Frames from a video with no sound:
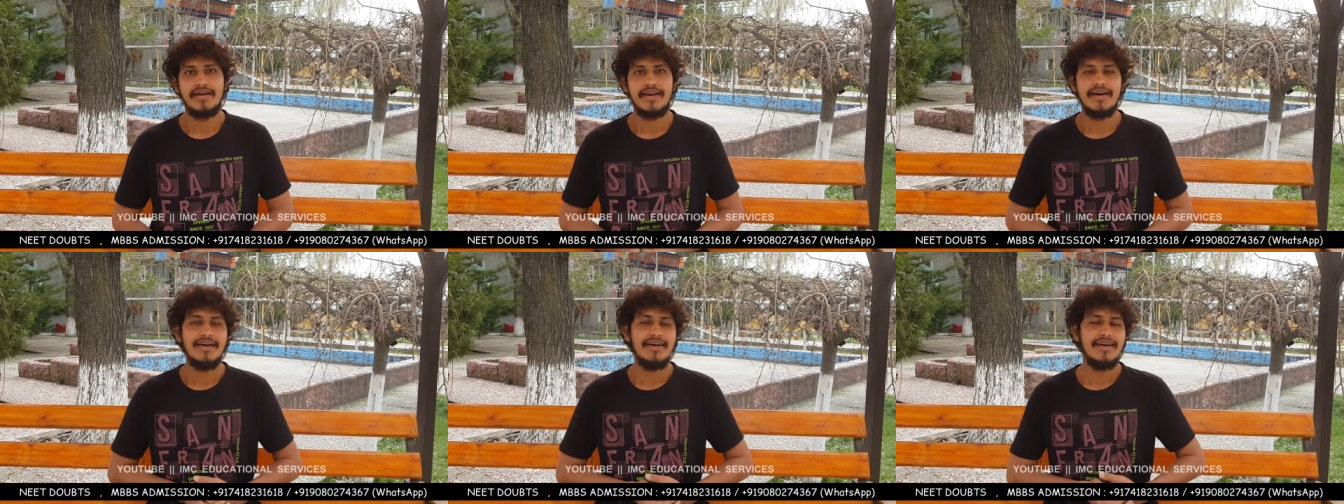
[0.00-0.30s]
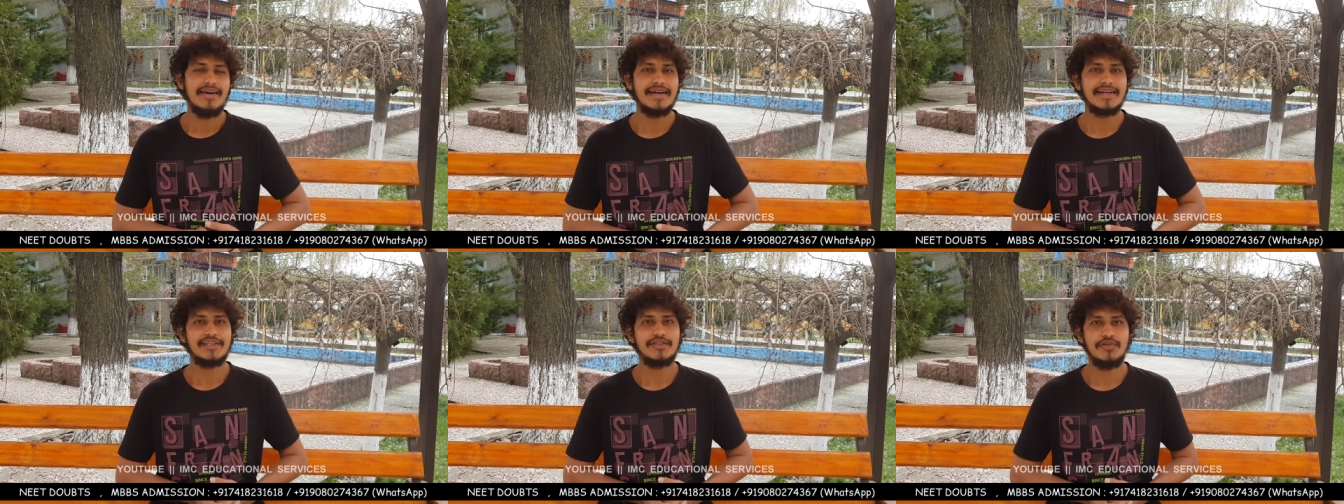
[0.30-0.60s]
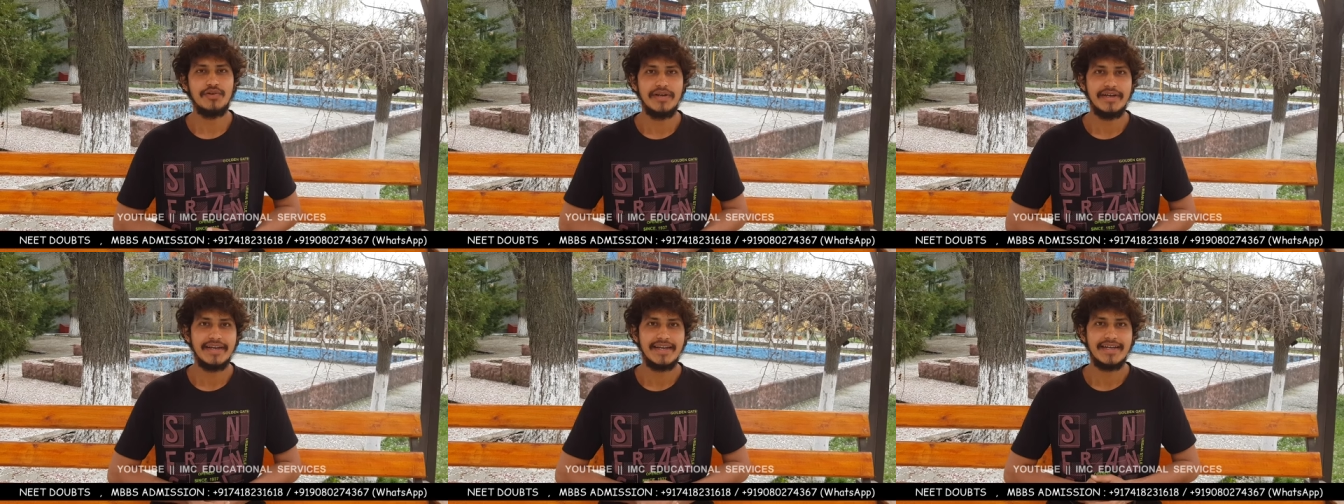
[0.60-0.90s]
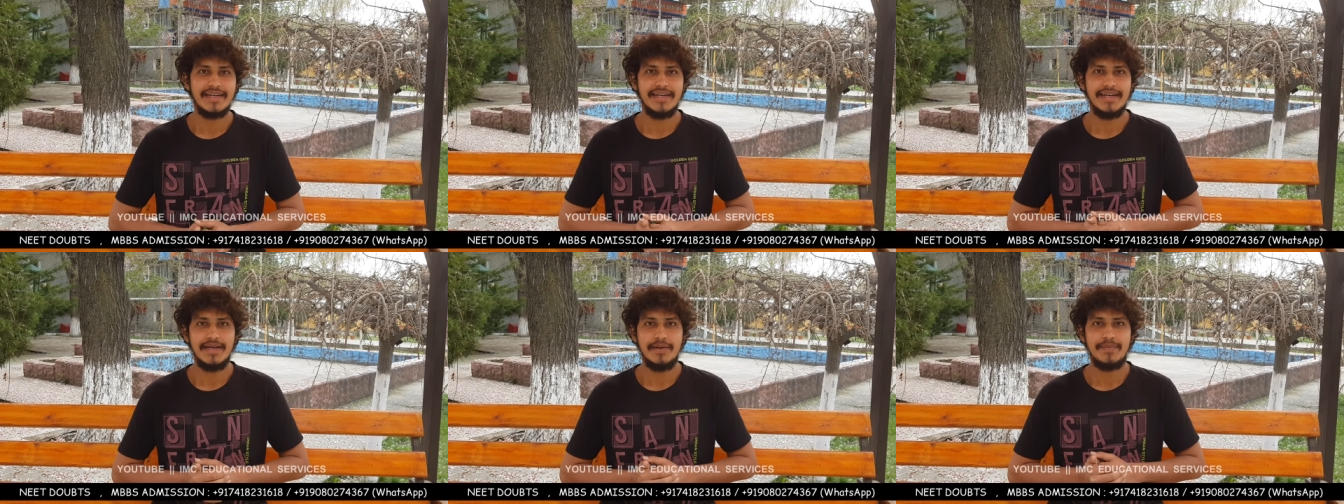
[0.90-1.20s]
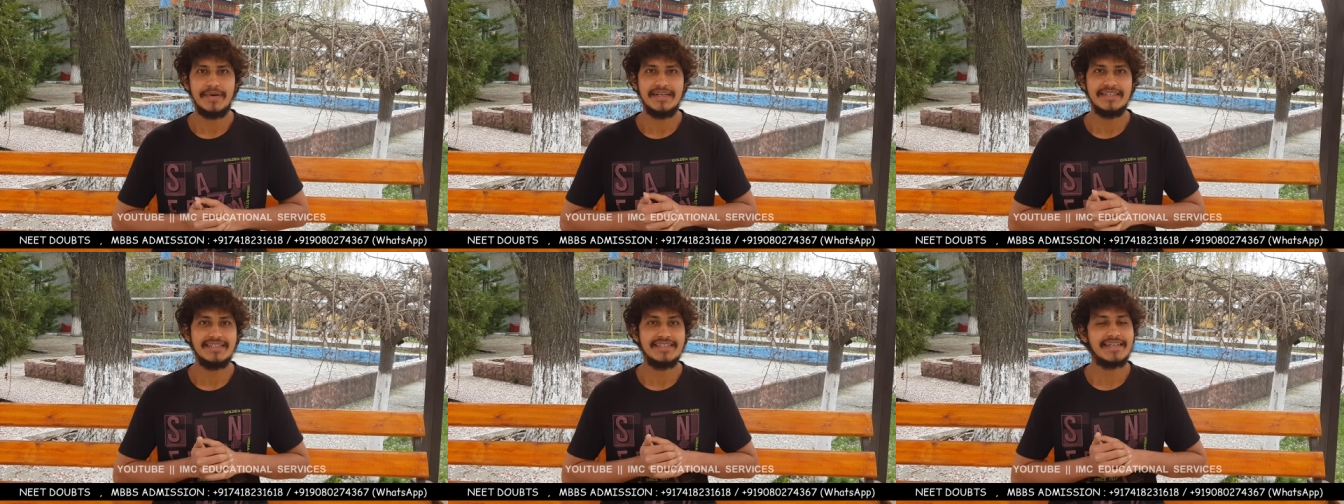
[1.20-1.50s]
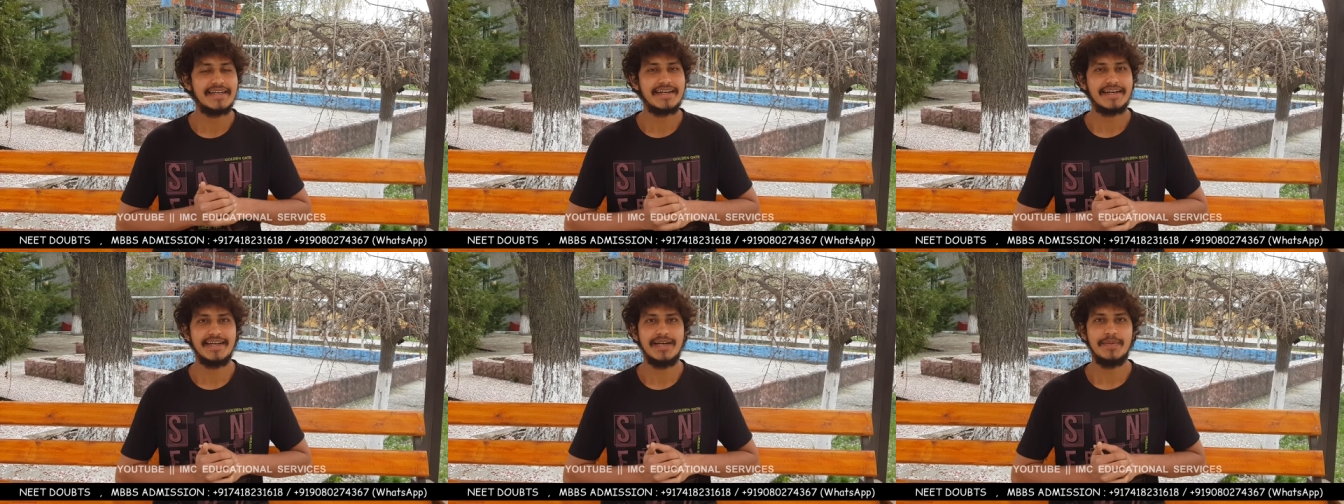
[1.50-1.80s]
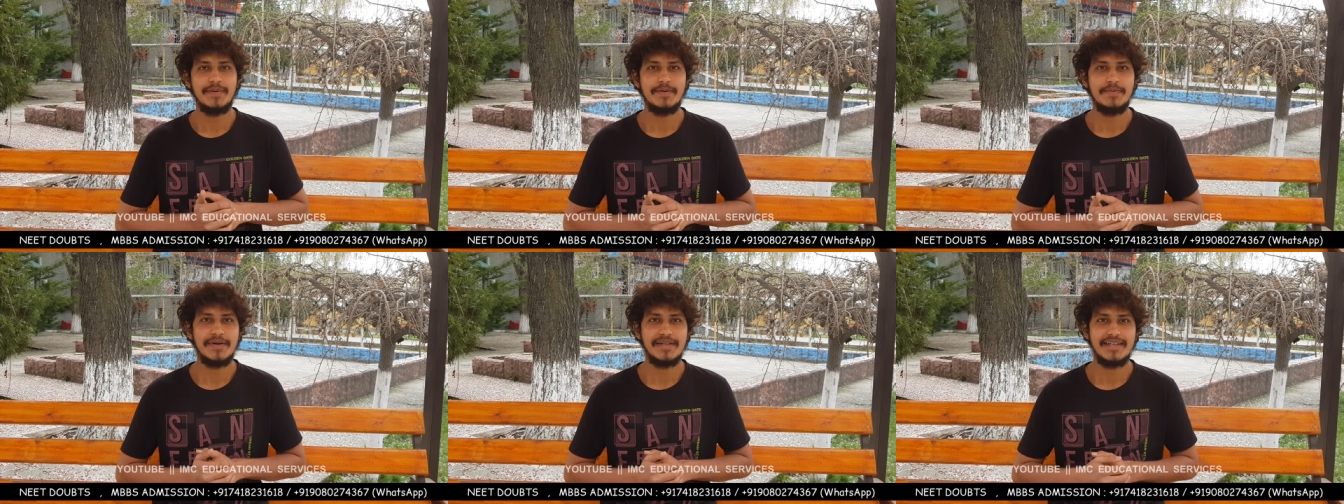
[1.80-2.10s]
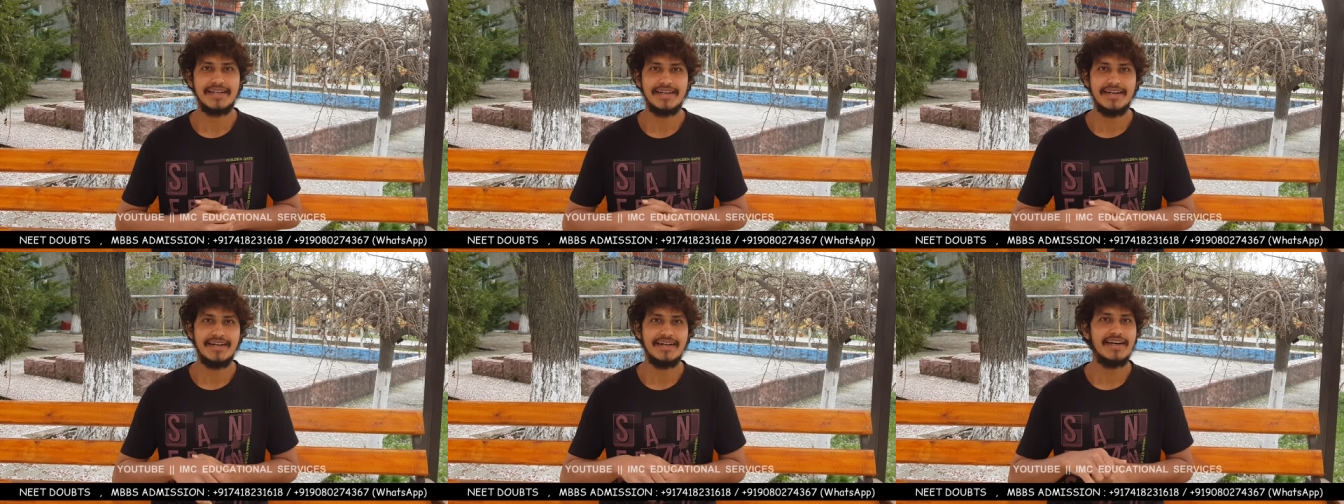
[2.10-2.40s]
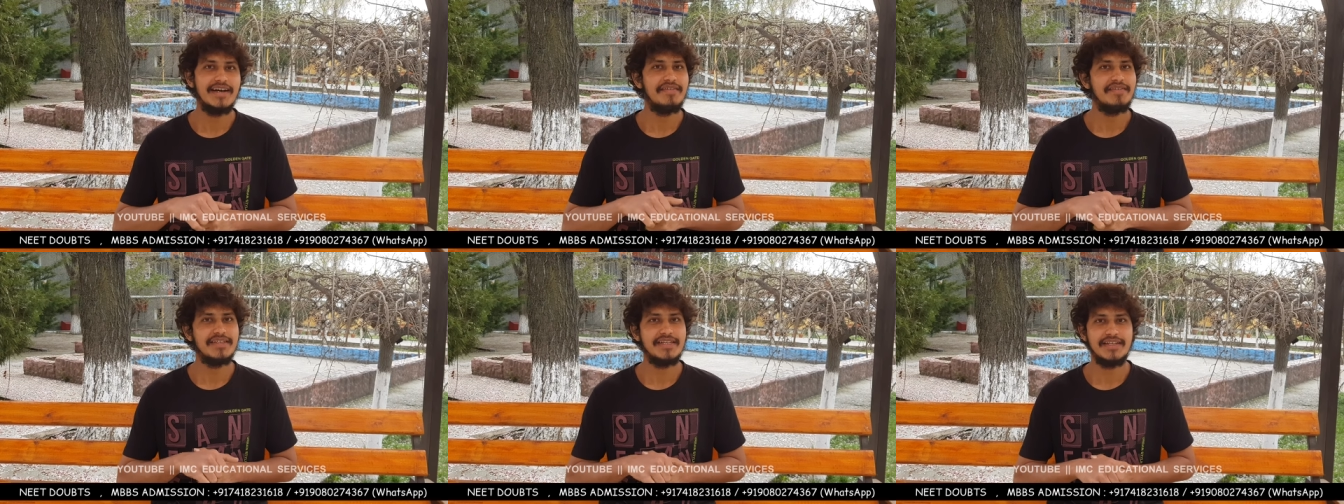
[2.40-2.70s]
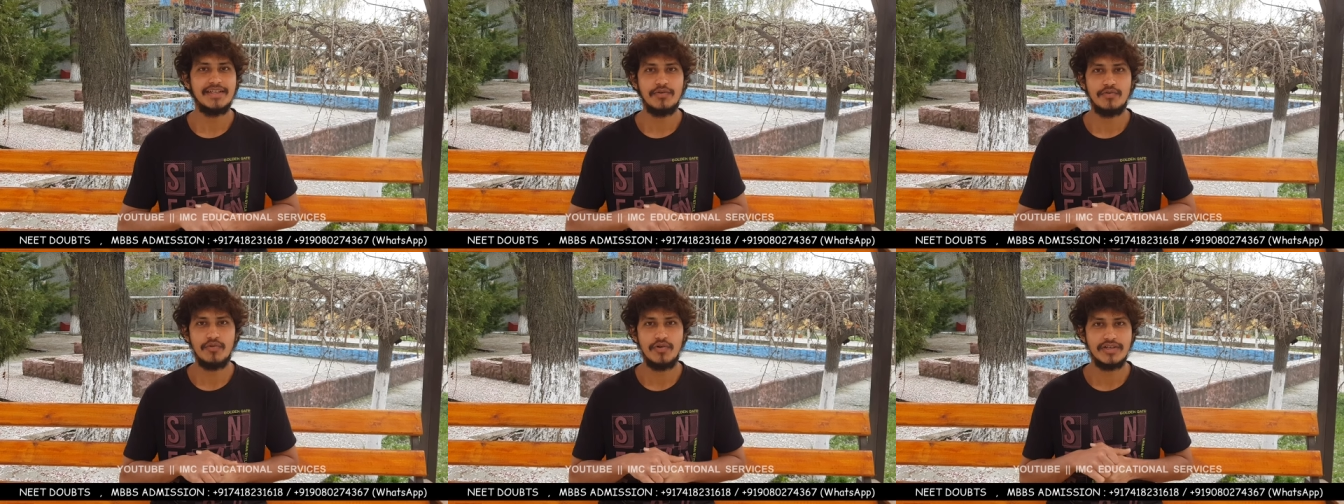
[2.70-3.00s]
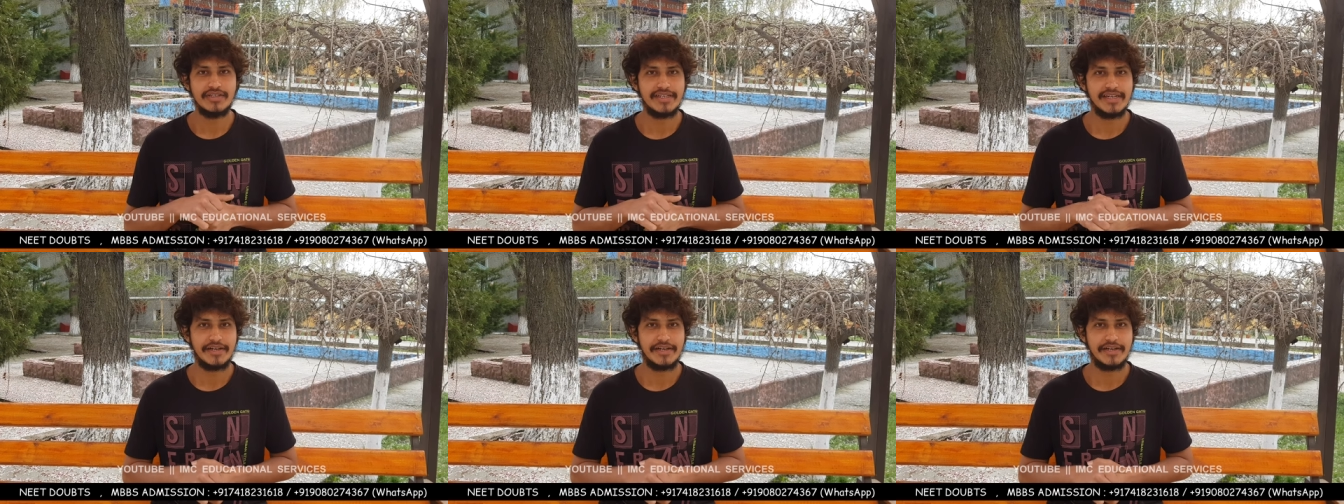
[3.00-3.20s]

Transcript: நான் ஆக்சுவலாக எங்கே படிச்சுட்டு இருக்கேன் அப்படின்னு பார்த்தீங்கன்னா நான் வந்து இந்த ஓஸ்ட்